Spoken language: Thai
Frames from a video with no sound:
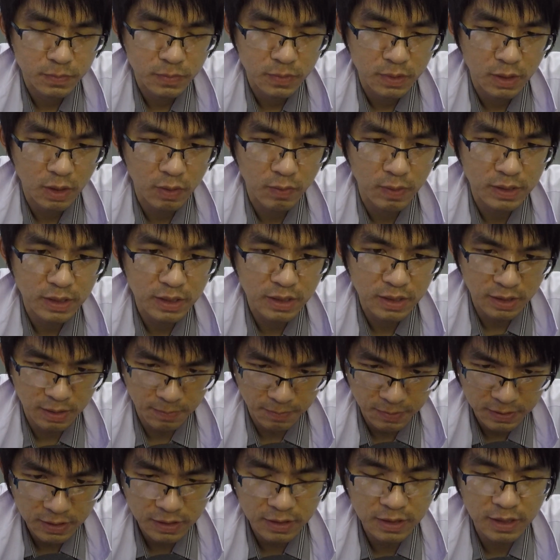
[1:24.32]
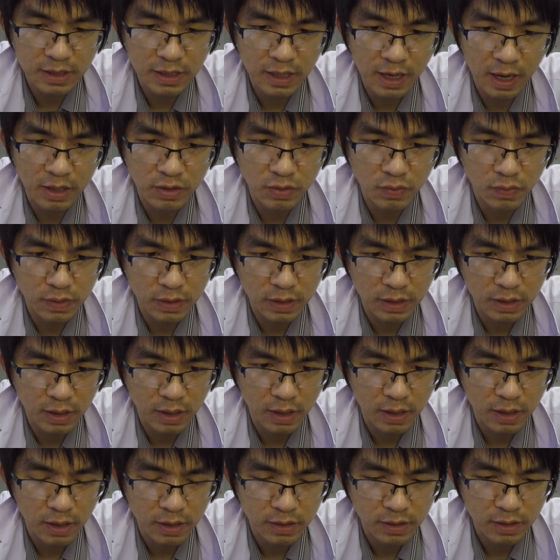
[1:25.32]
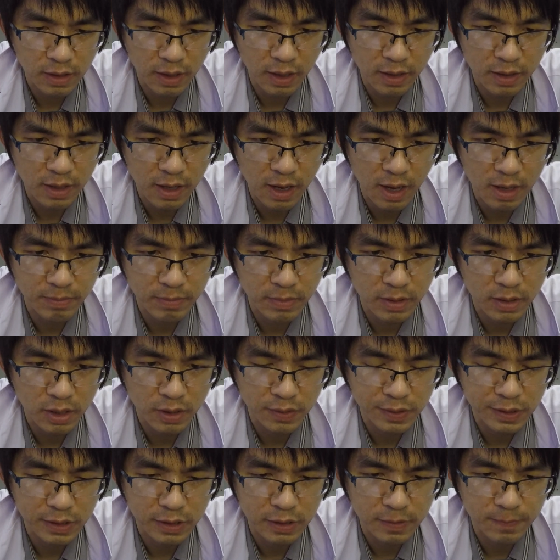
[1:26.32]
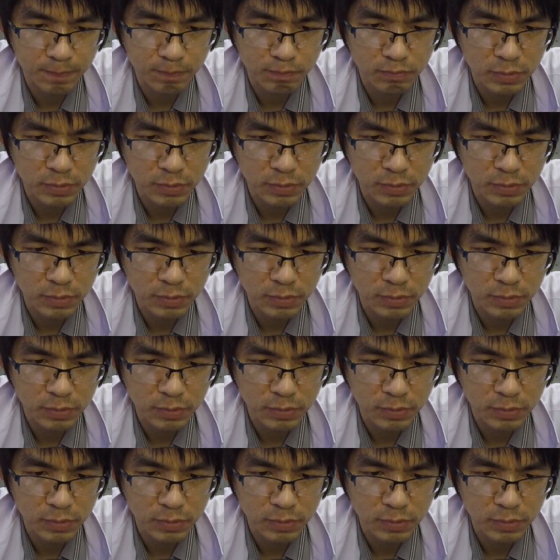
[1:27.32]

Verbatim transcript: ในวันที่ 1 พฤศจิกายนนี้นะ อันนี้รายงานมาแล้วนะ